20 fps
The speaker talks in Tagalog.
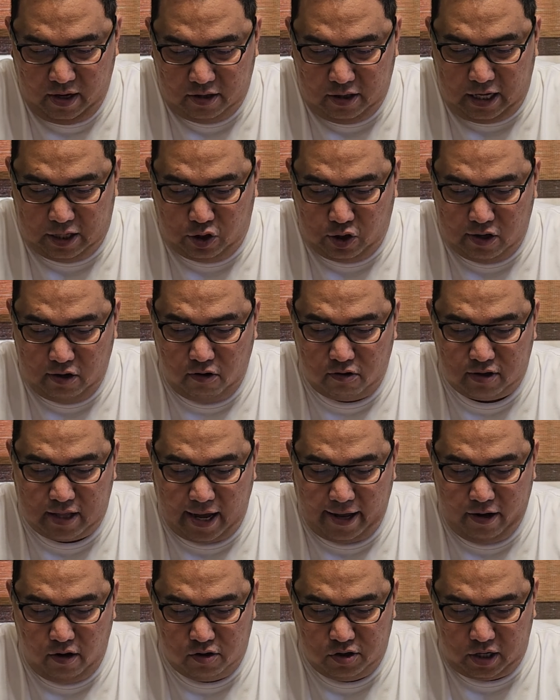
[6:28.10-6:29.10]
Dito na
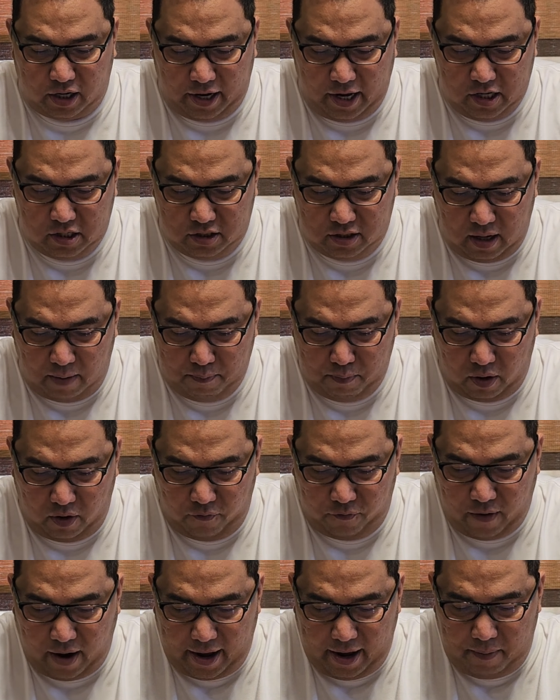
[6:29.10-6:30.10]
tayo sa race
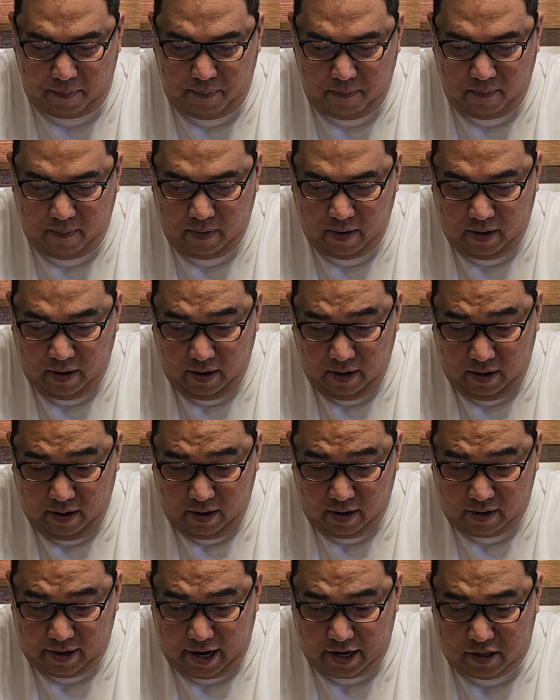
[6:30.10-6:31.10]
number
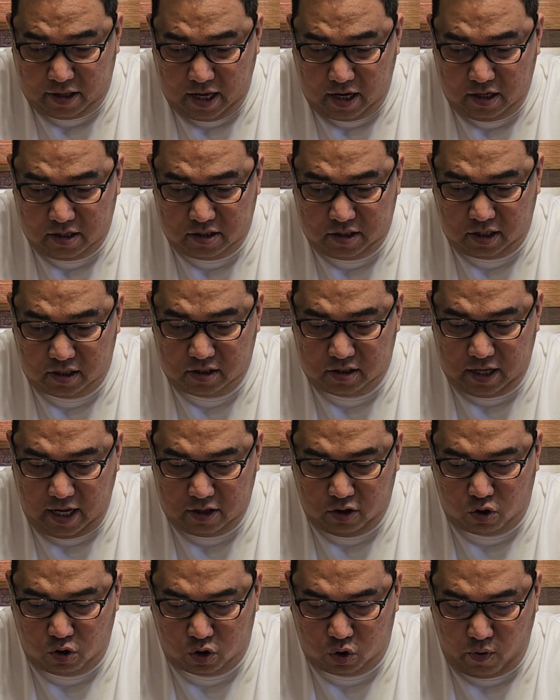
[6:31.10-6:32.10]
5. Rating
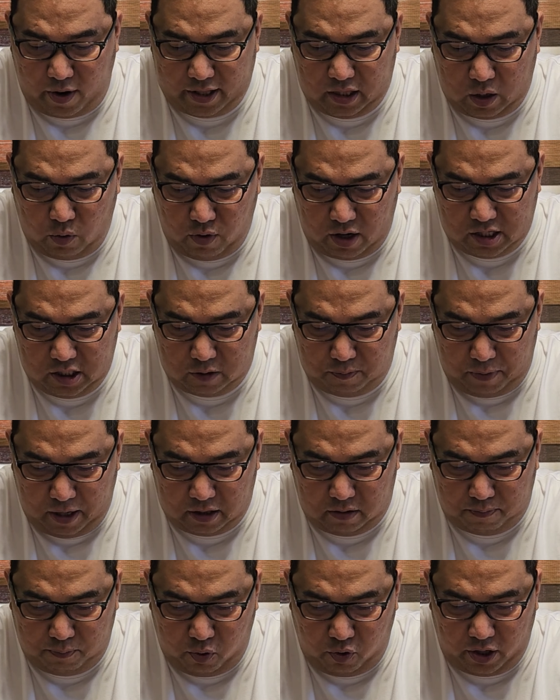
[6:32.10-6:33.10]
16 to 21
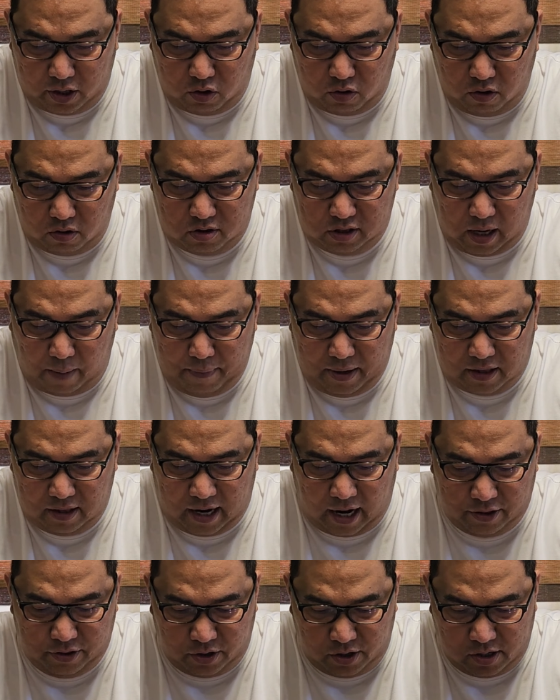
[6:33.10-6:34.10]
split po ito, 7
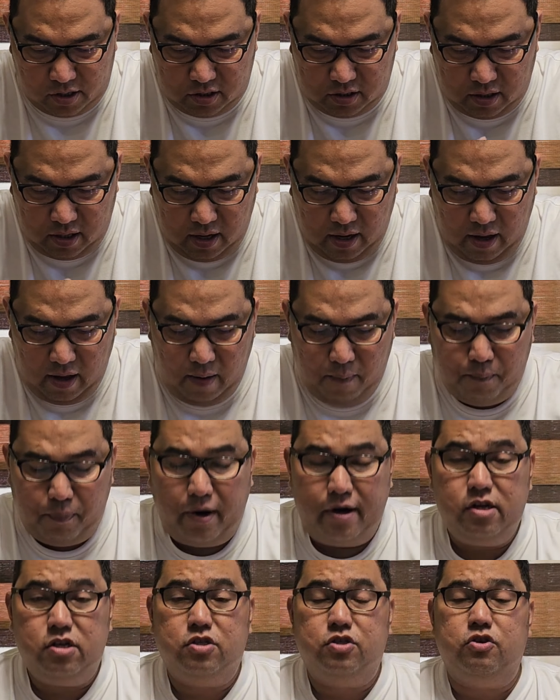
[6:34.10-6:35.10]
runners.
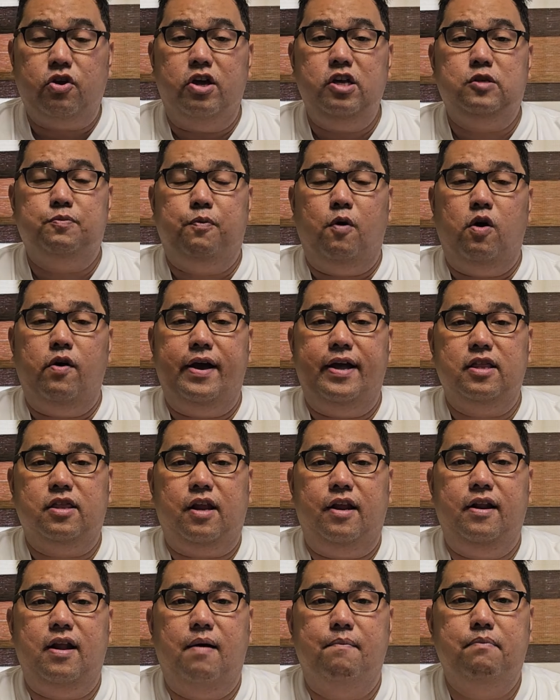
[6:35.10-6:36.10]
First choice po,
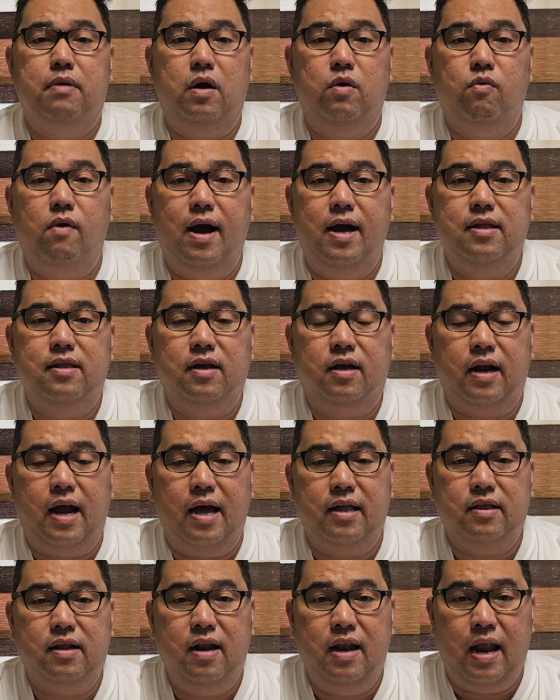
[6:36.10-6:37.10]
entry number 1,
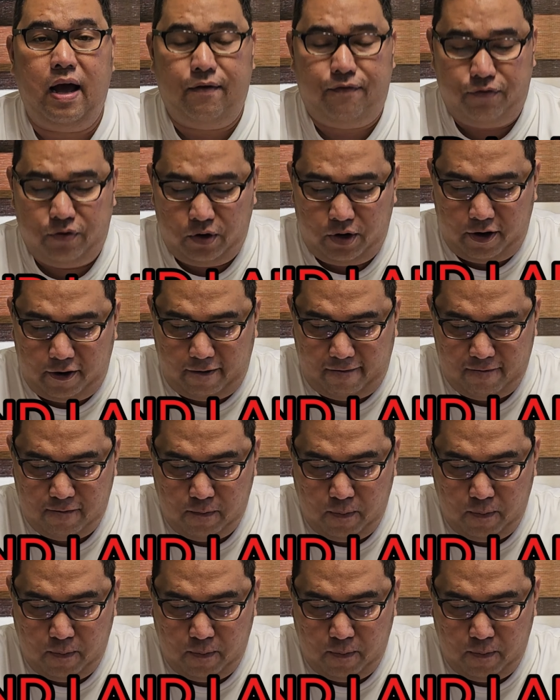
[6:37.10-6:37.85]
Grand Laughter.